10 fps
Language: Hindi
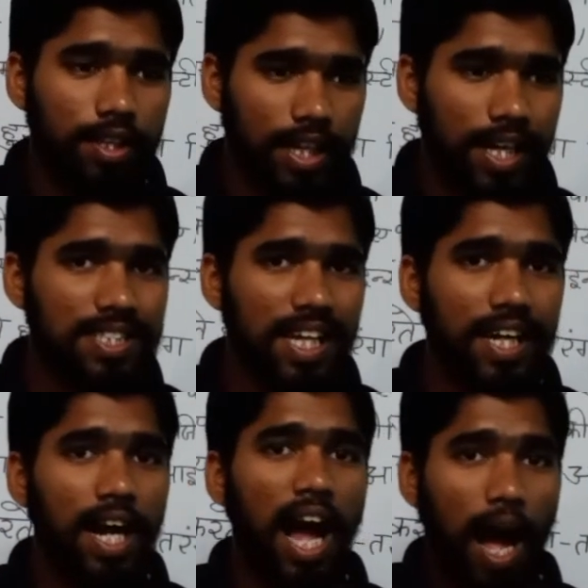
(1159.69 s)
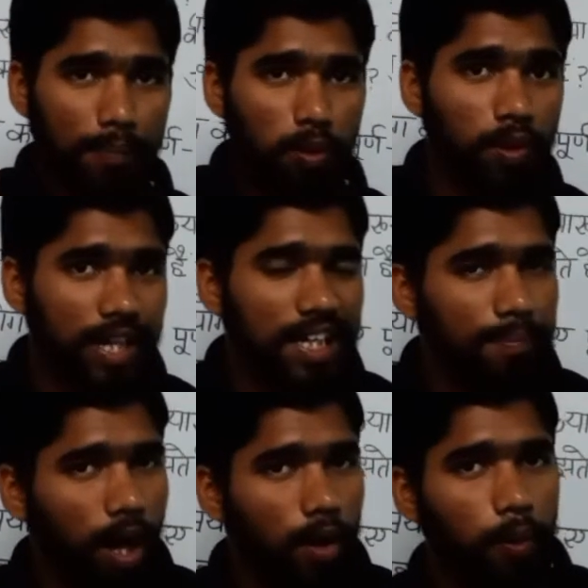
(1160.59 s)
देखा जाएगा आप लोग की
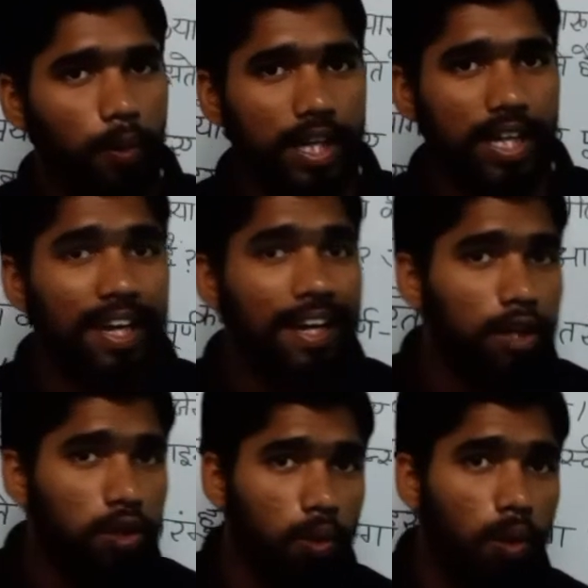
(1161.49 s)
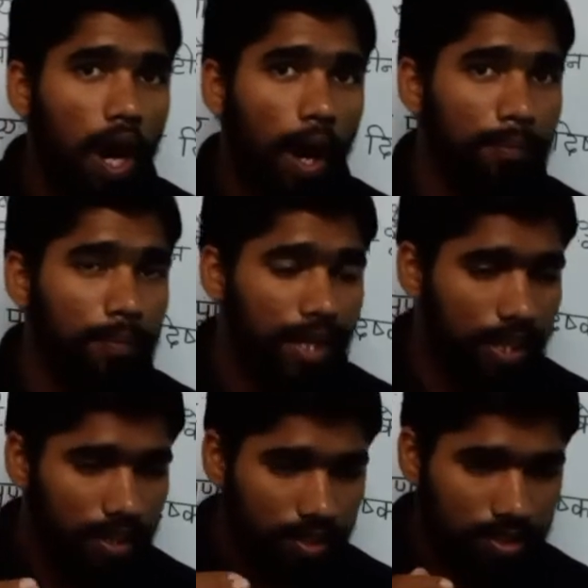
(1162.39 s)
डिमांड होगी तो हम
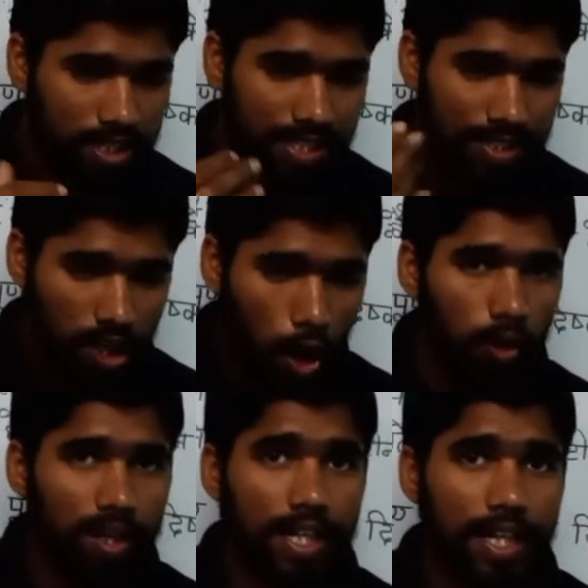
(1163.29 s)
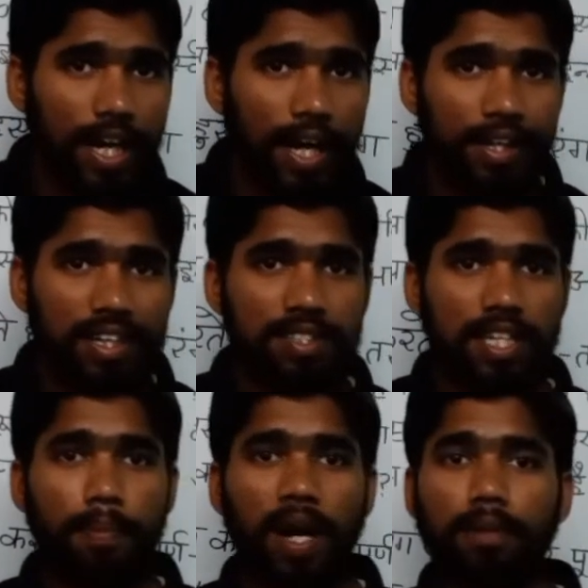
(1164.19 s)
एक सीरीज और लेकर आएंगे
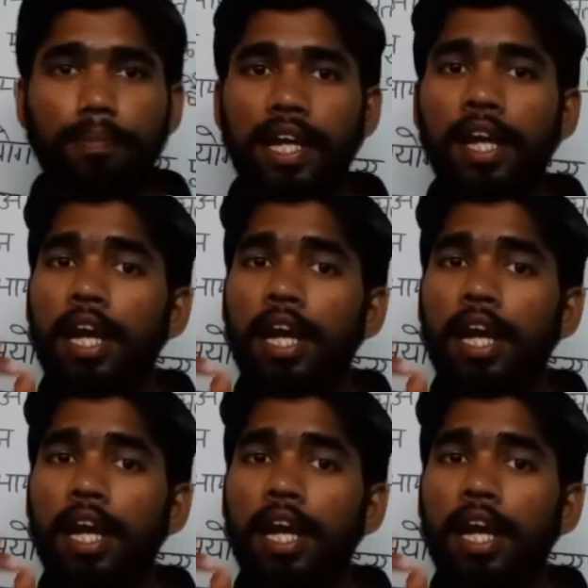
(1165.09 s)
इसके बाद में